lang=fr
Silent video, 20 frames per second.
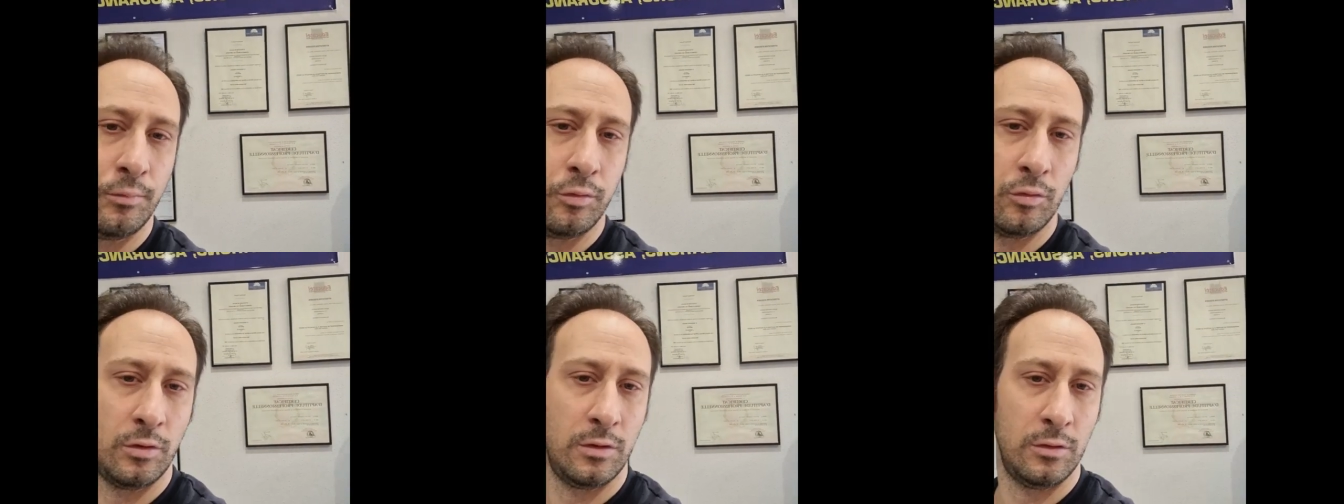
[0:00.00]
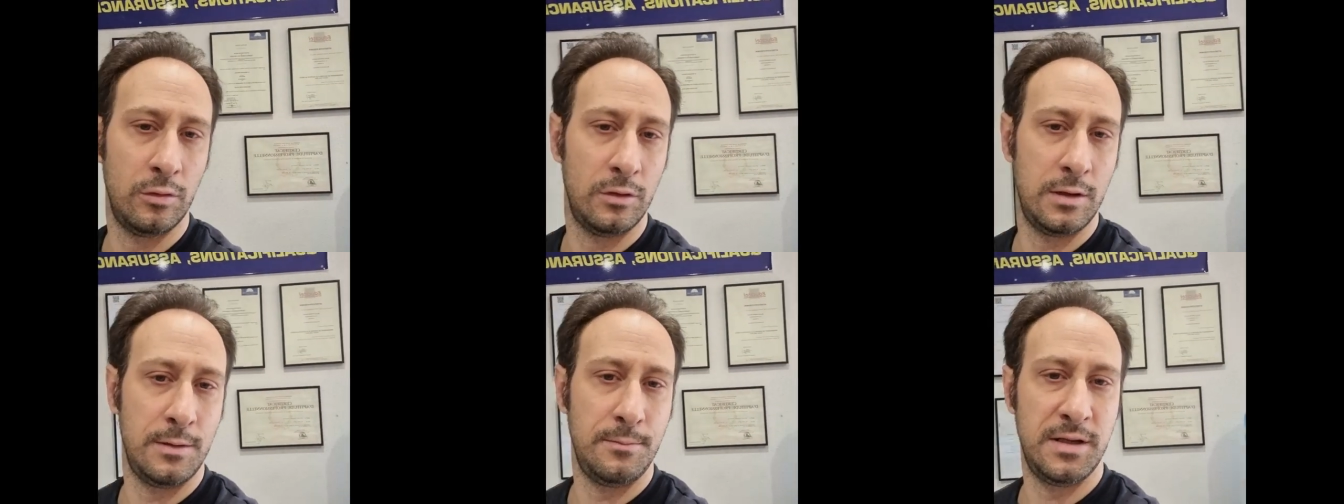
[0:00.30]
pour
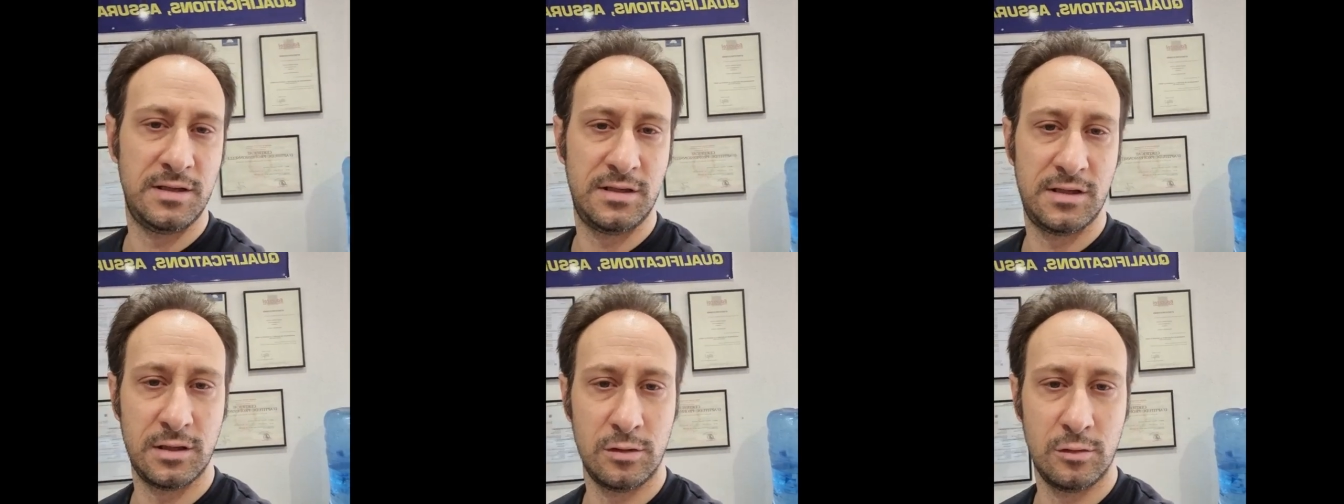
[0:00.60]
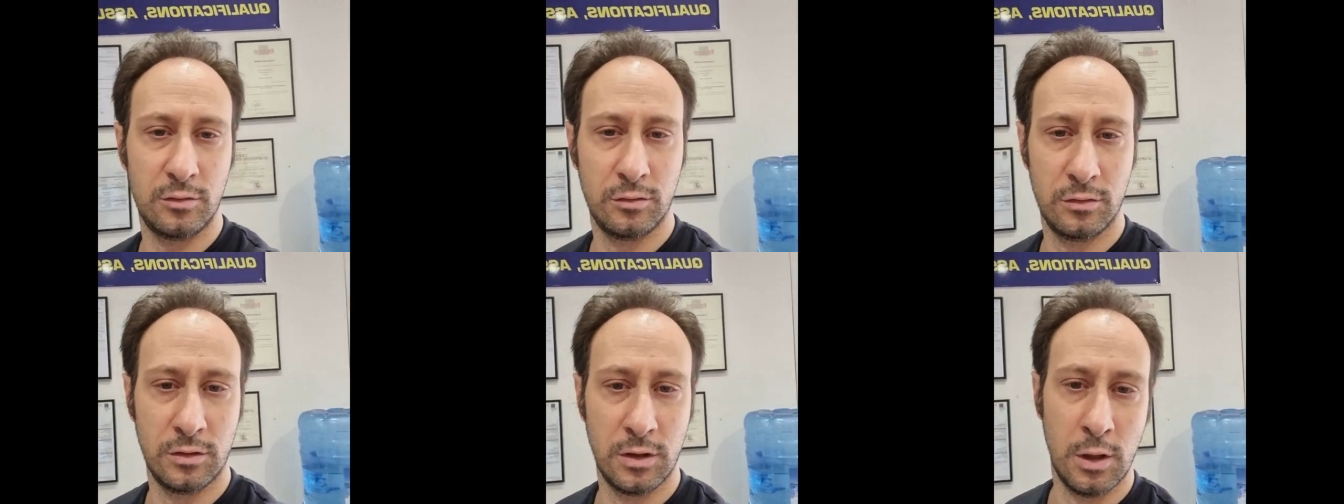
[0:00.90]
les métiers
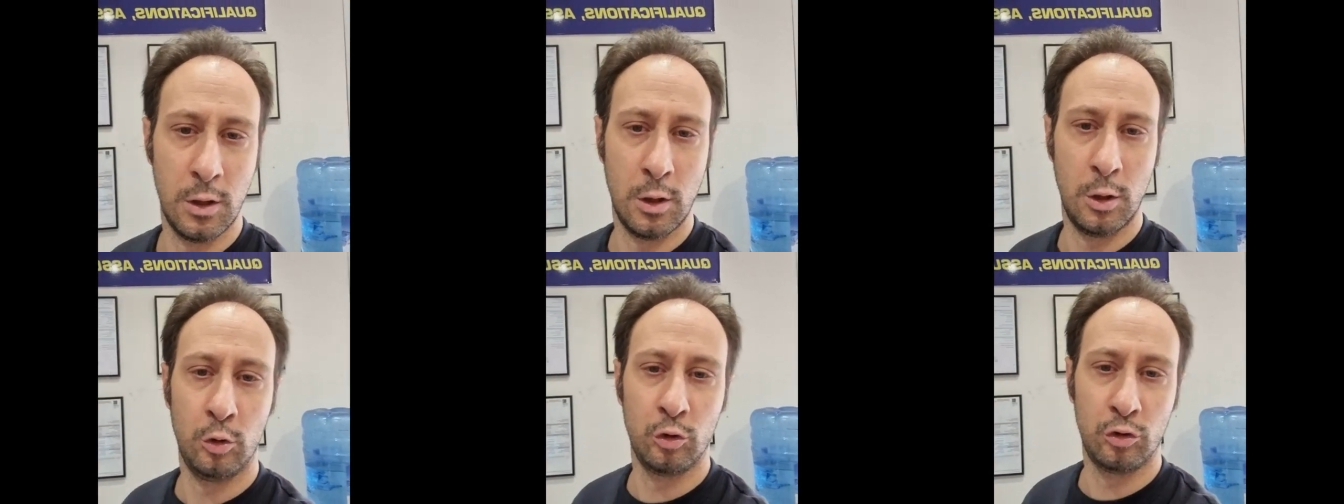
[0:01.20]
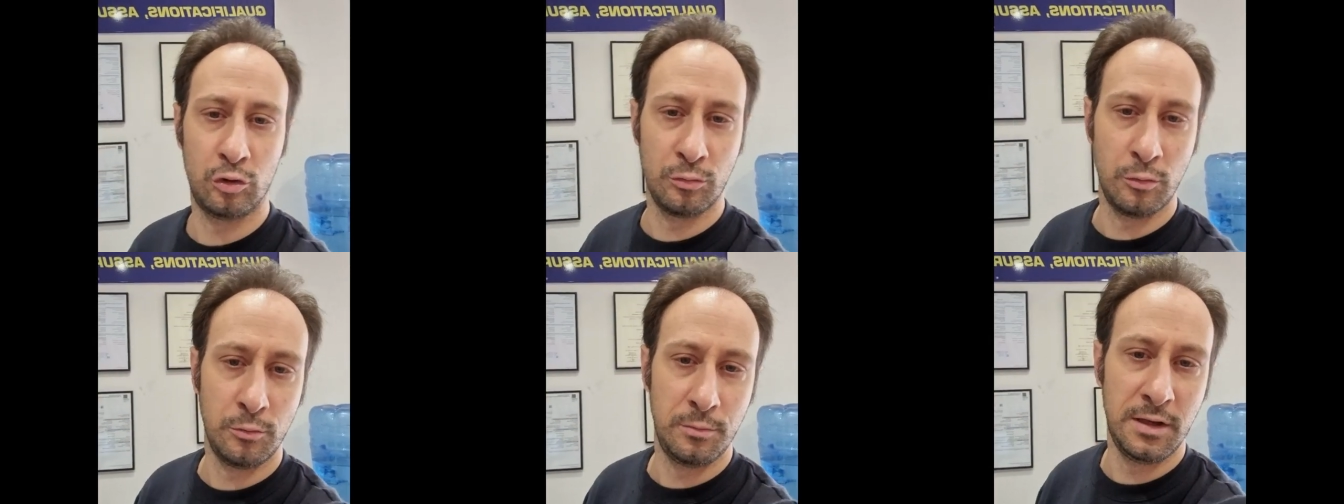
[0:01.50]
de
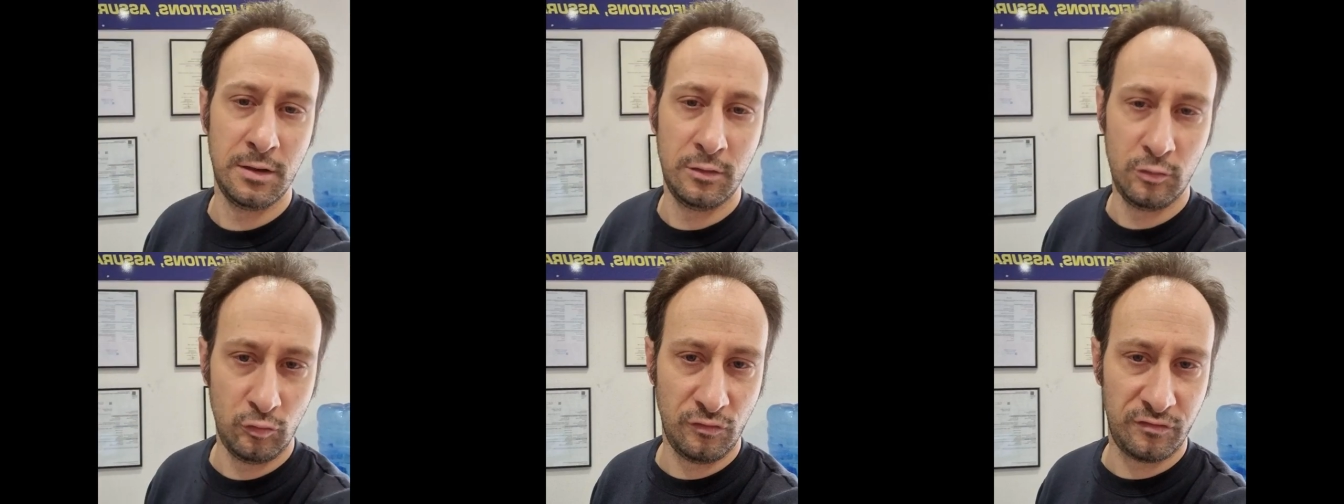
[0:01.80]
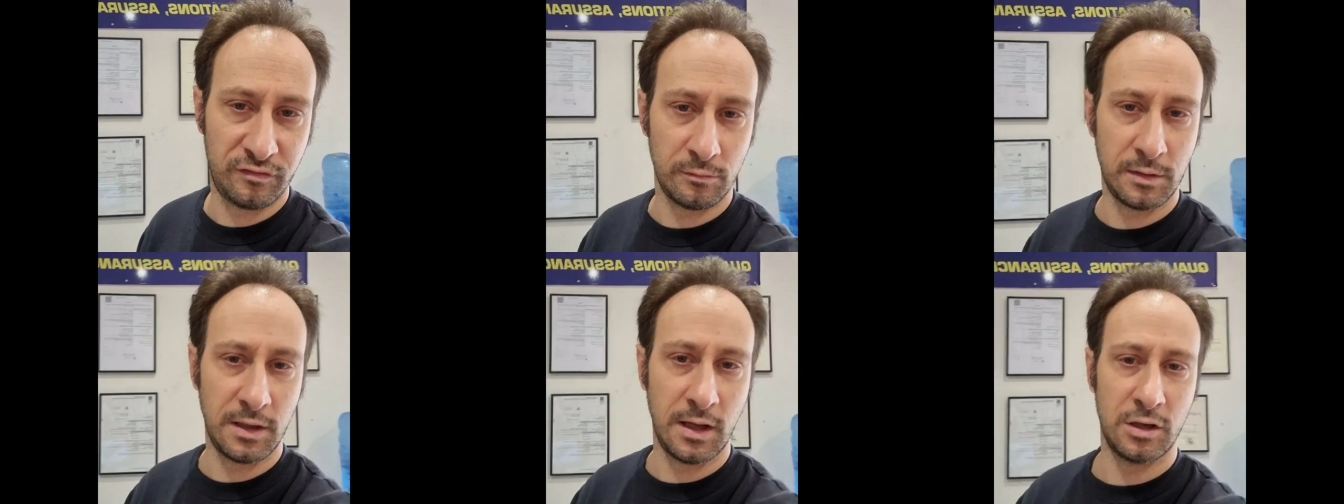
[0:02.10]
l'automobile. Nous
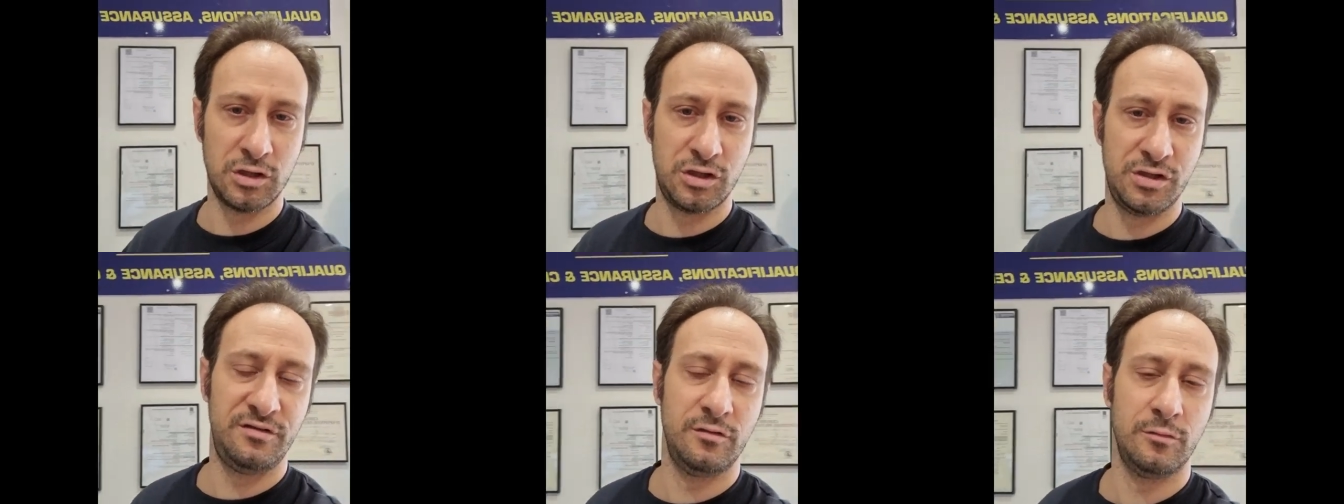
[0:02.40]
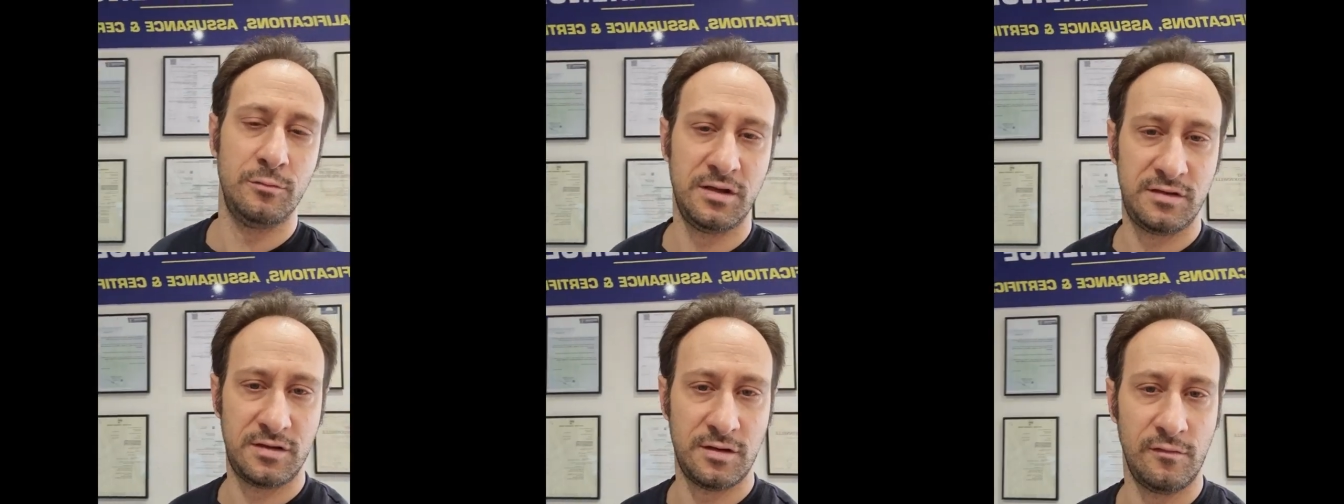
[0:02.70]
sommes garagistes de
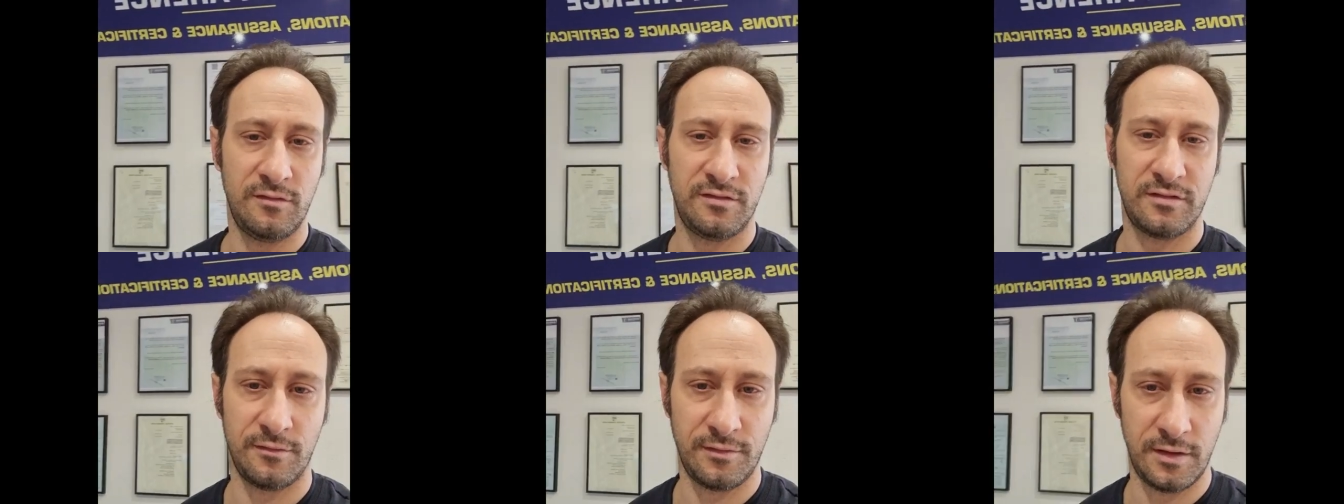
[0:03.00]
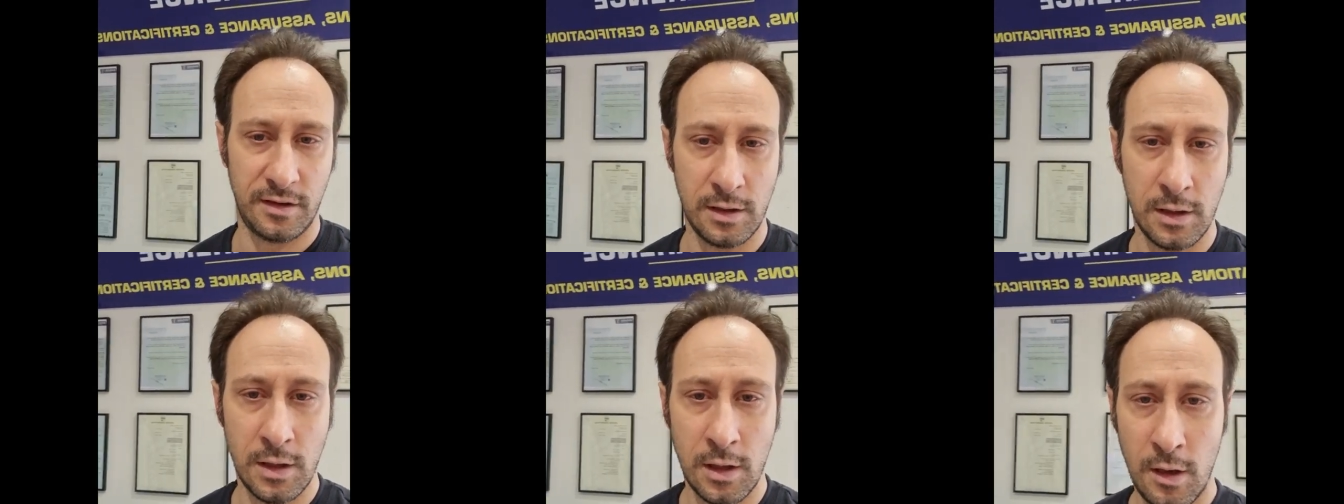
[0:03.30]
métier, vous le
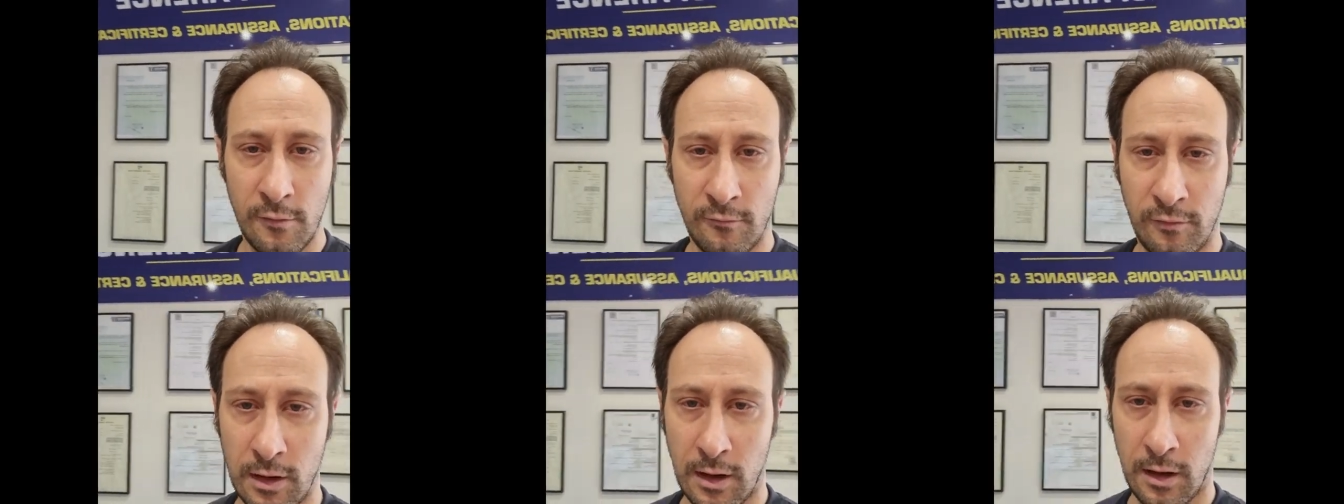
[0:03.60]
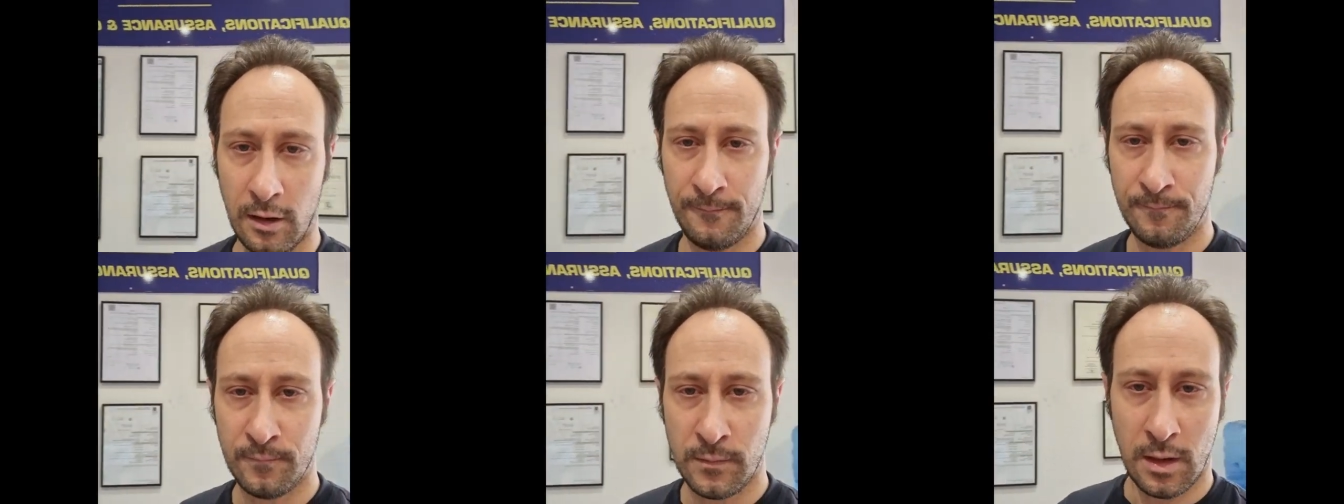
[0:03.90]
savez.
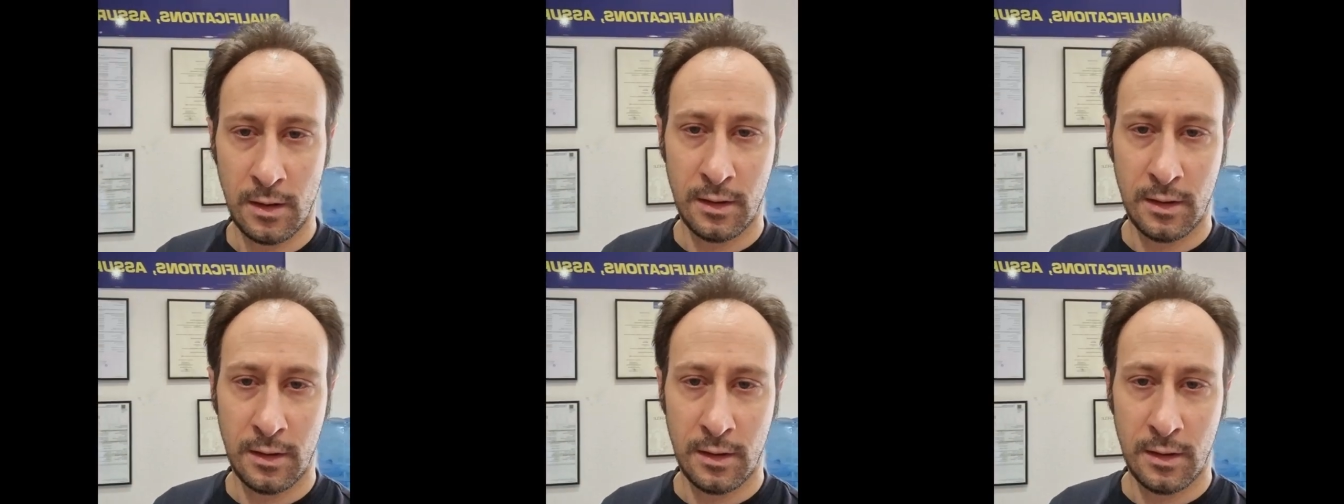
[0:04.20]
Voilà.